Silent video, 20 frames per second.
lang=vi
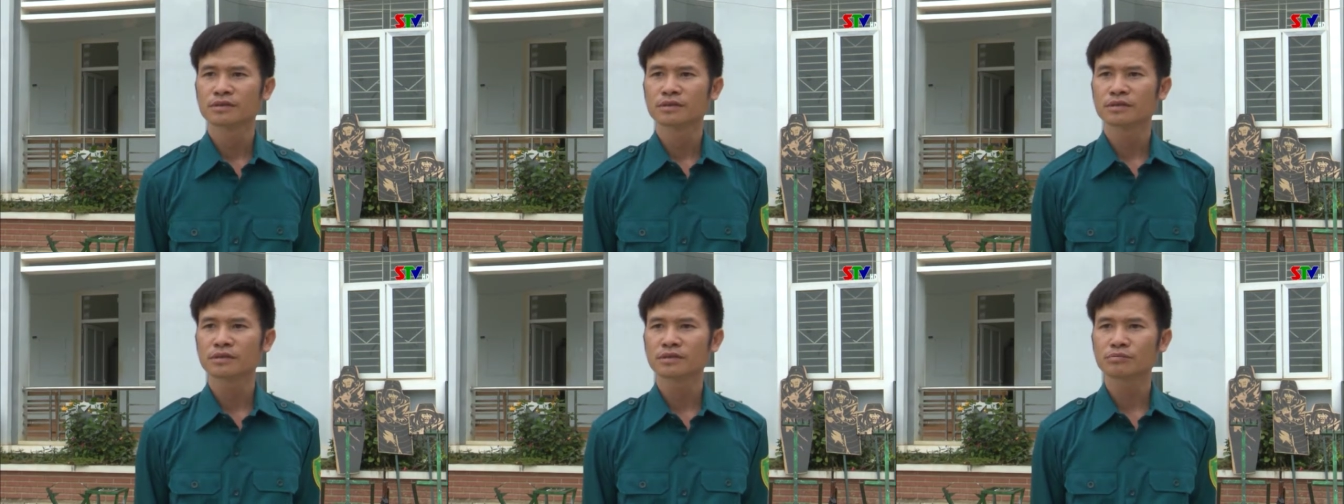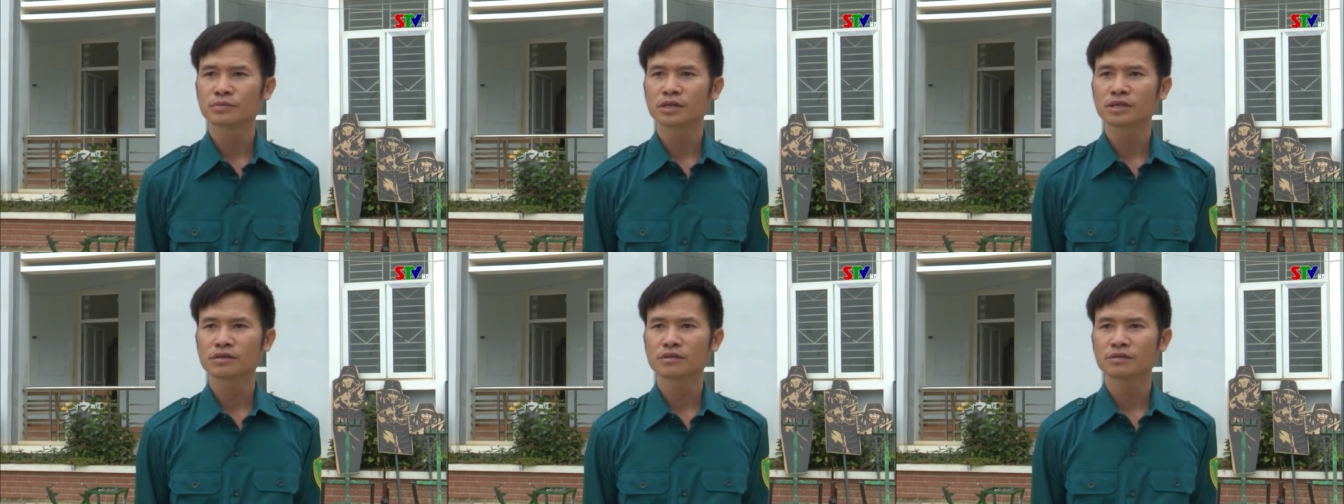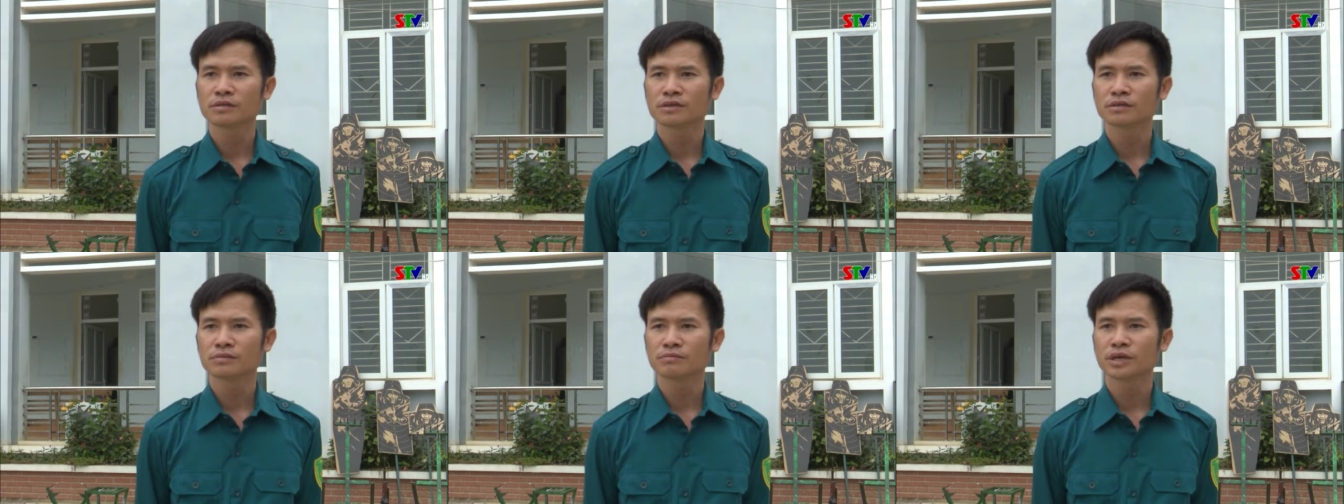các bước
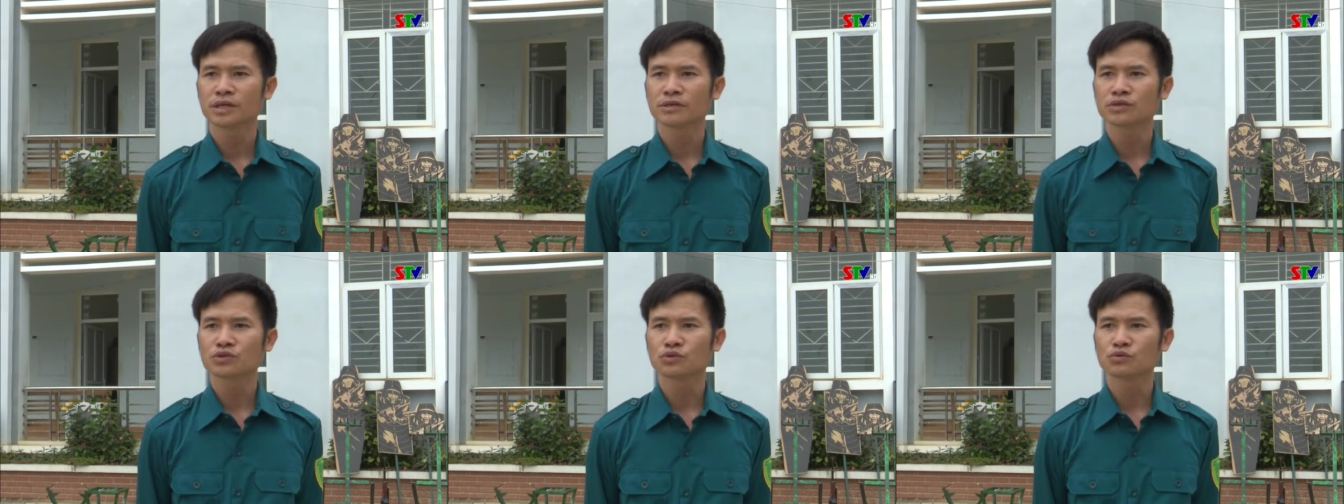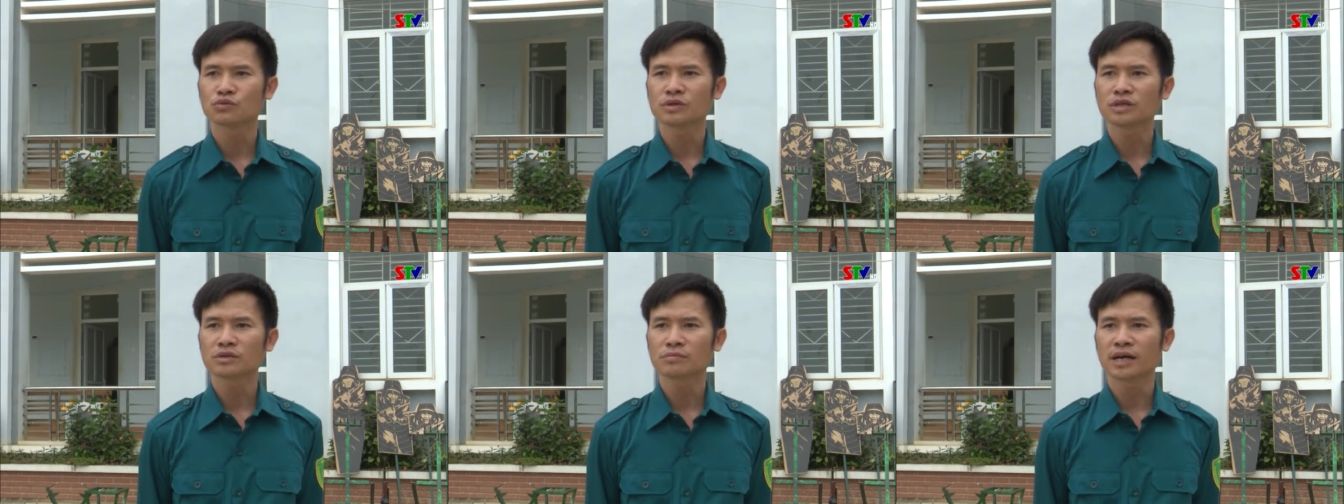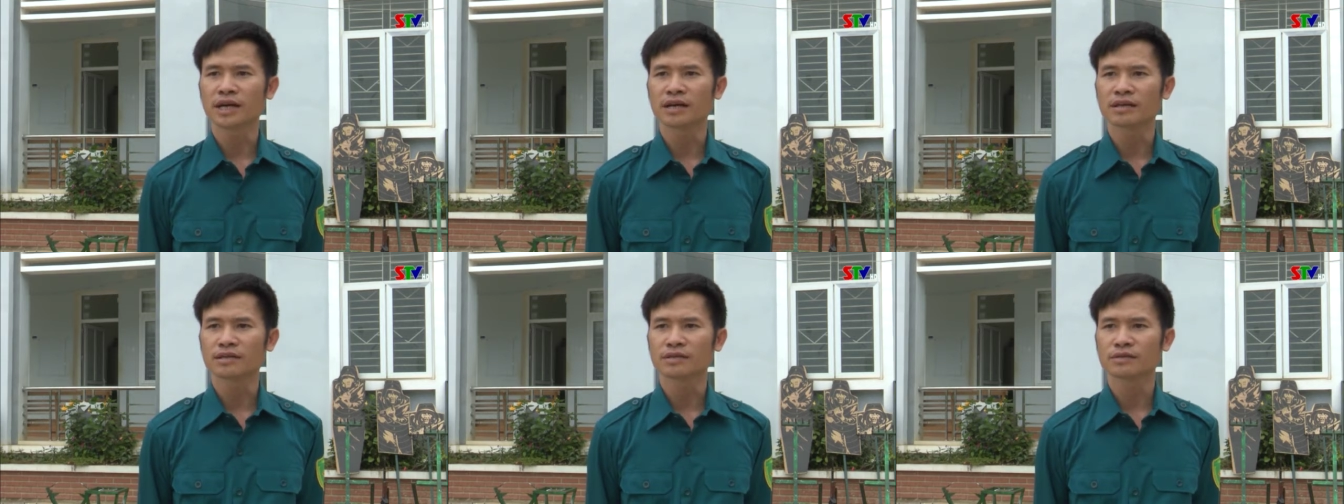ờ, bắn súng cơ
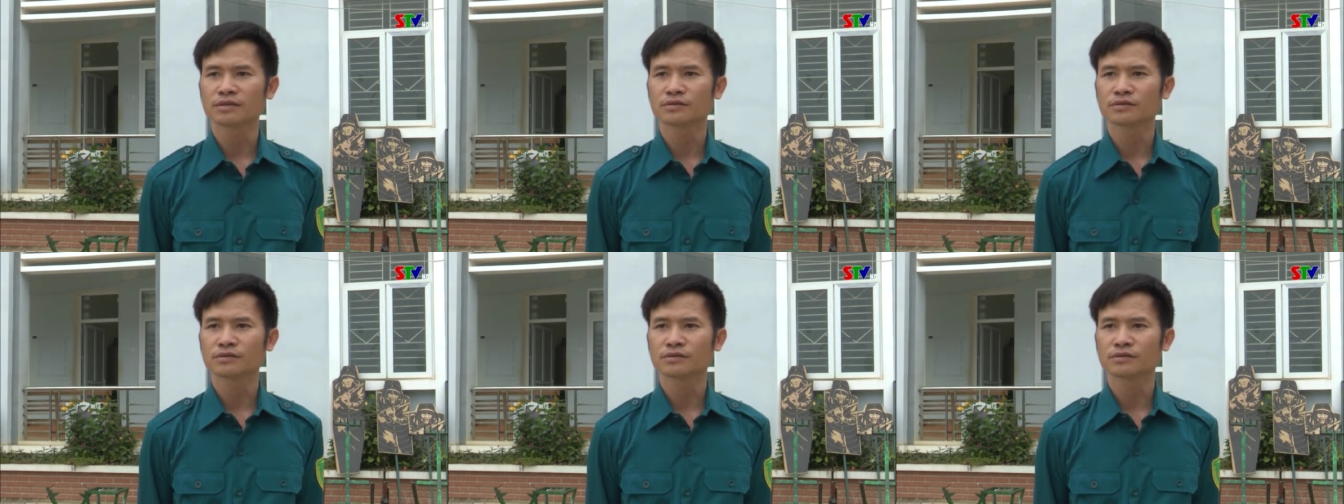bản